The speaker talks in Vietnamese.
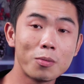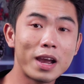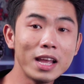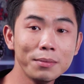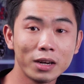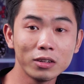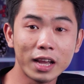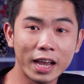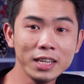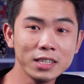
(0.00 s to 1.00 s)
một cái thì mình có
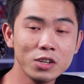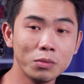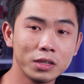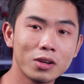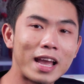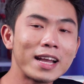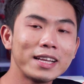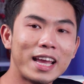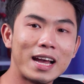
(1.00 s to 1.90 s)
thể sử dụng được cho cả căn